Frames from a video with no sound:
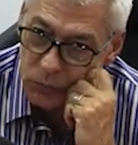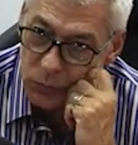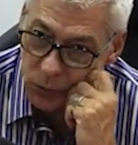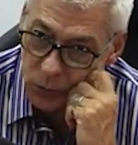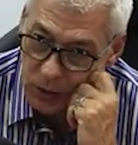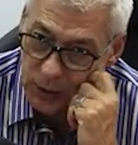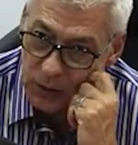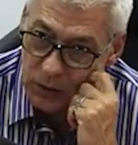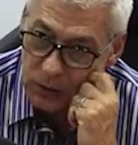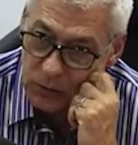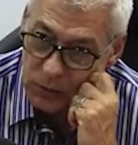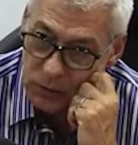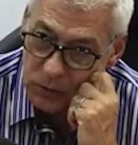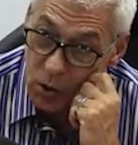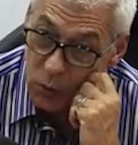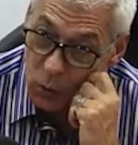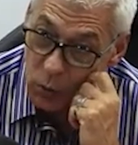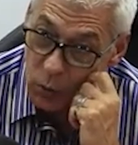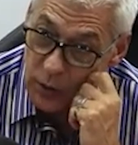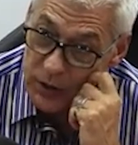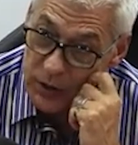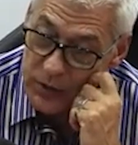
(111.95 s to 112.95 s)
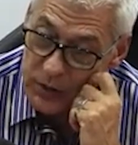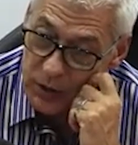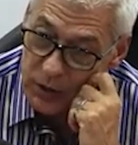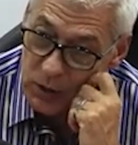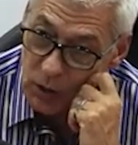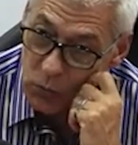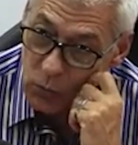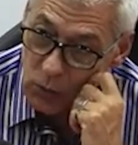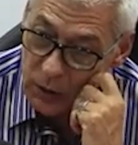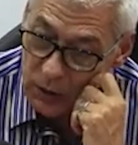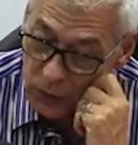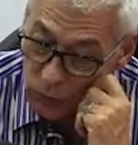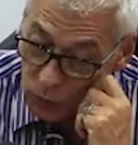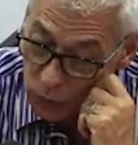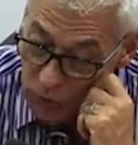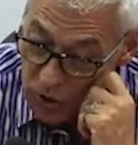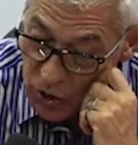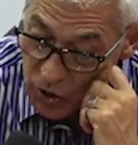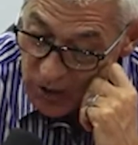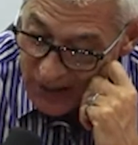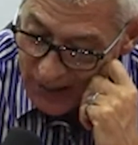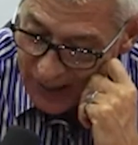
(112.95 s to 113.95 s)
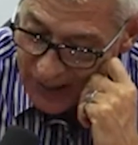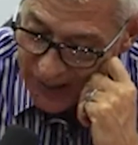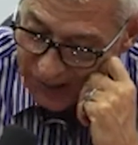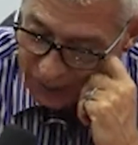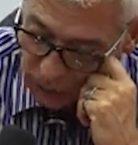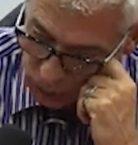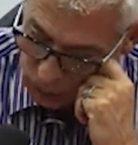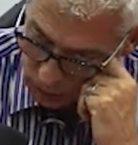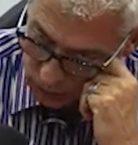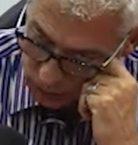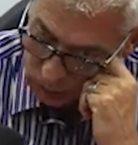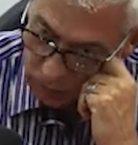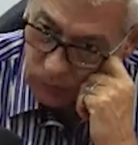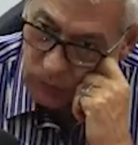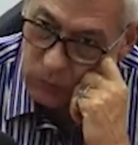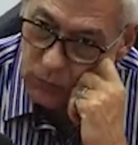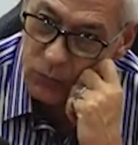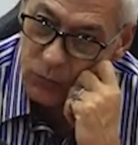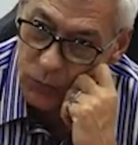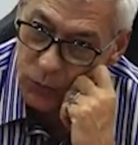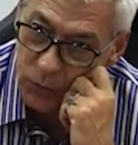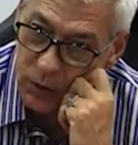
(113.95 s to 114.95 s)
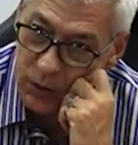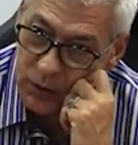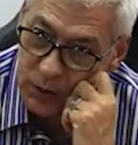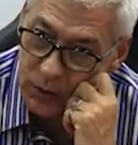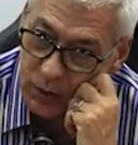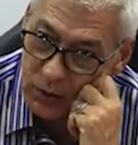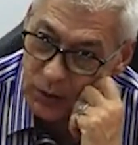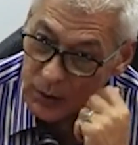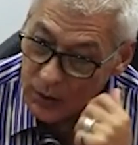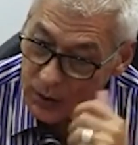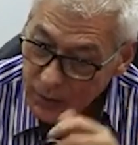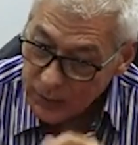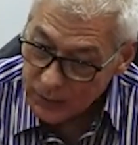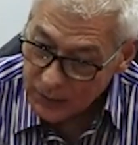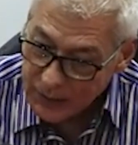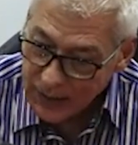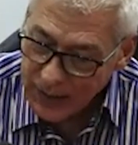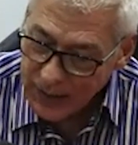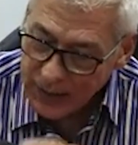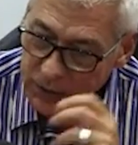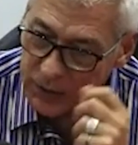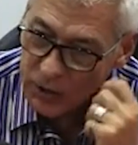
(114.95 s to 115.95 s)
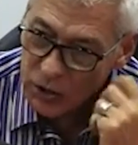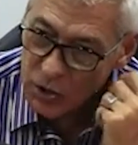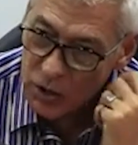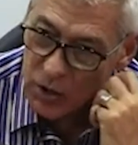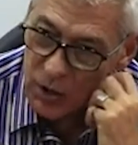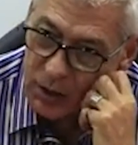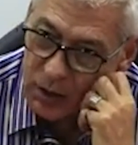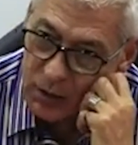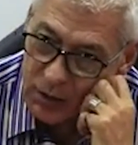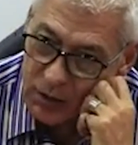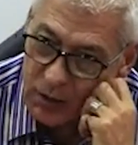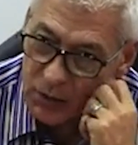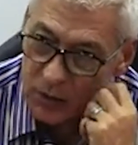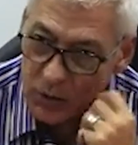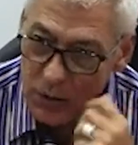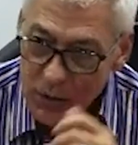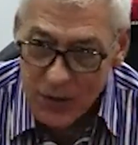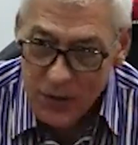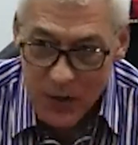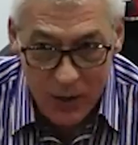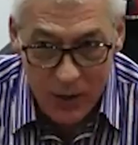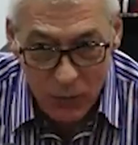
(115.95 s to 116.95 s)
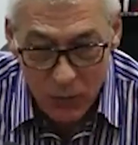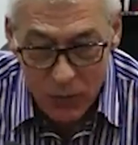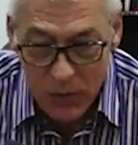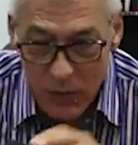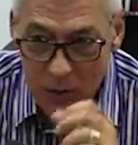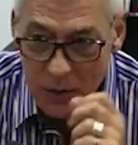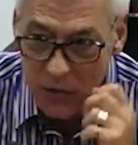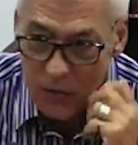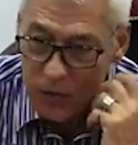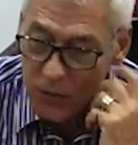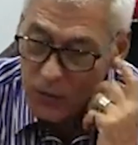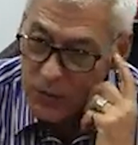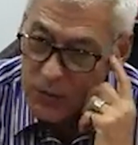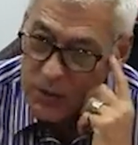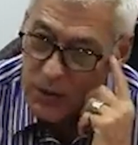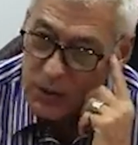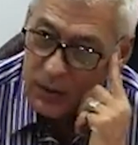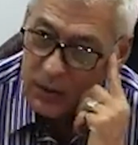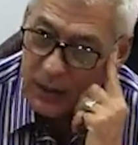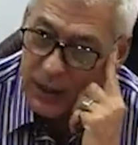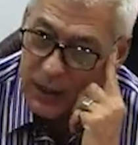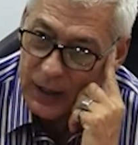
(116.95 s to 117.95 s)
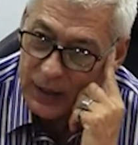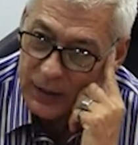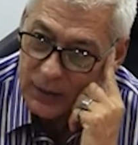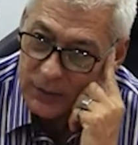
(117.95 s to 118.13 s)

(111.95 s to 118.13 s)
Não é isso? Coisa que quando o Estado né, está ali gerindo, essa coisa já não se dá.